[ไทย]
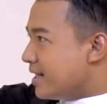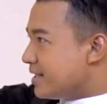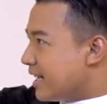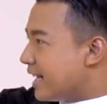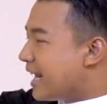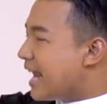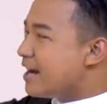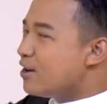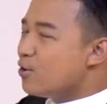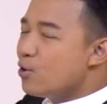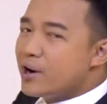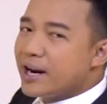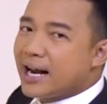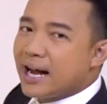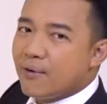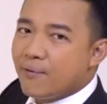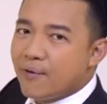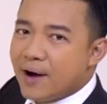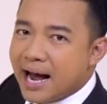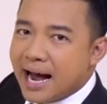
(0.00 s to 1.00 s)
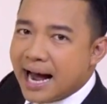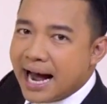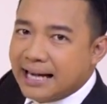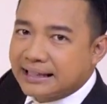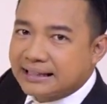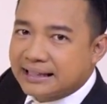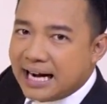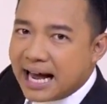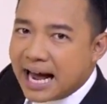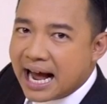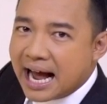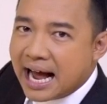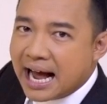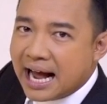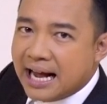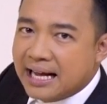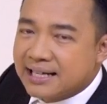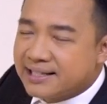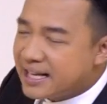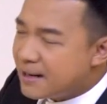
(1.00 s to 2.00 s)
สังเกตดูนะครับว่าอัตรา
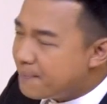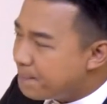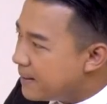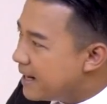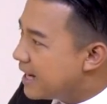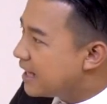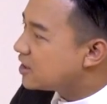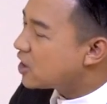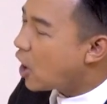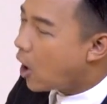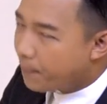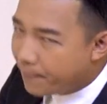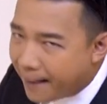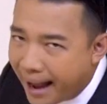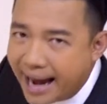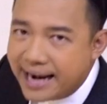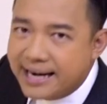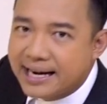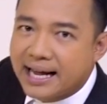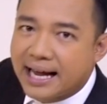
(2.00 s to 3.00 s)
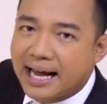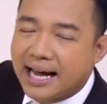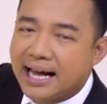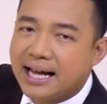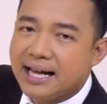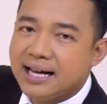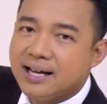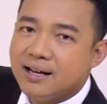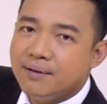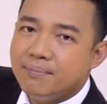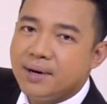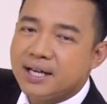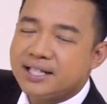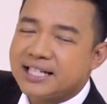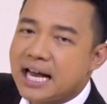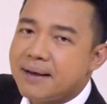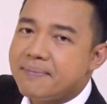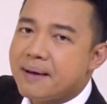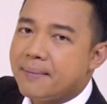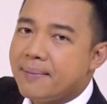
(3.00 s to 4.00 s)
สิ้นเปลืองต่อแผ่นนะฮะ เมื่อ
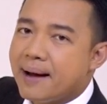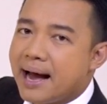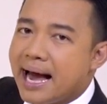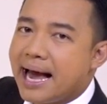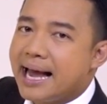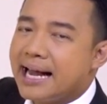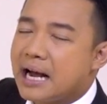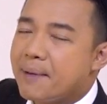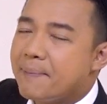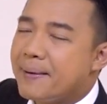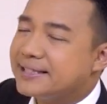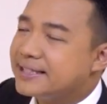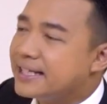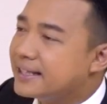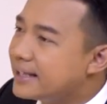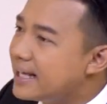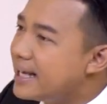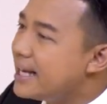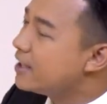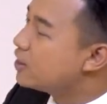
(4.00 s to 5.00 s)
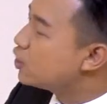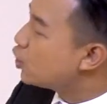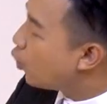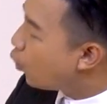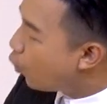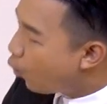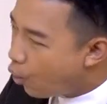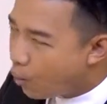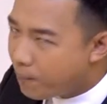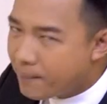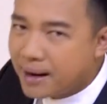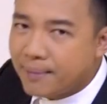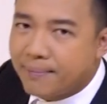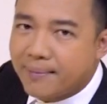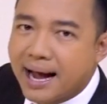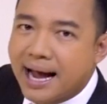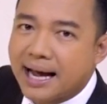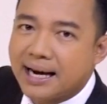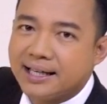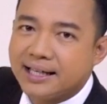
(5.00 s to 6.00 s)
ใช้แบบ High Capacity ถูก
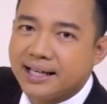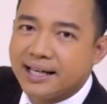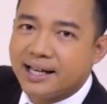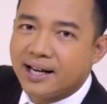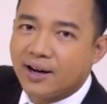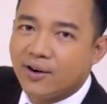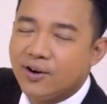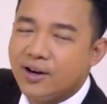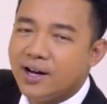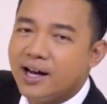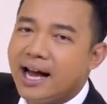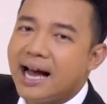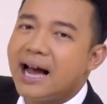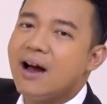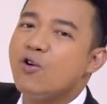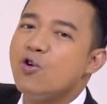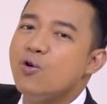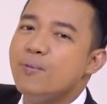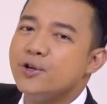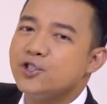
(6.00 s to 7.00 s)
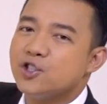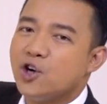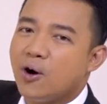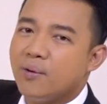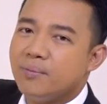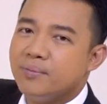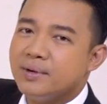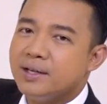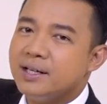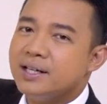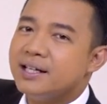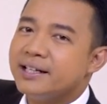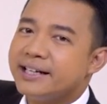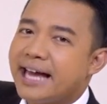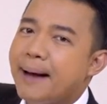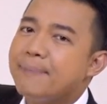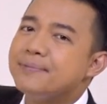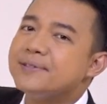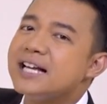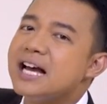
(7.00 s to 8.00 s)
มาก ๆ เลยทีเดียวอ้าว คุณผู้ชม
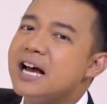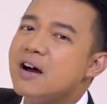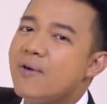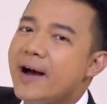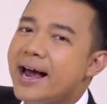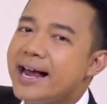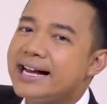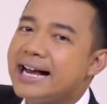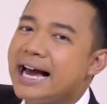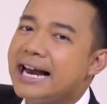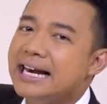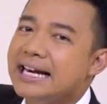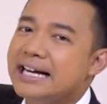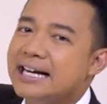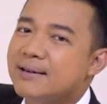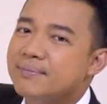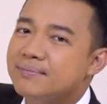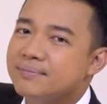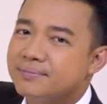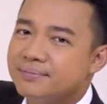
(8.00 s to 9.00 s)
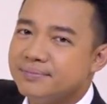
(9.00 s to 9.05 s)
แคปเจอร์ไว้กันลืม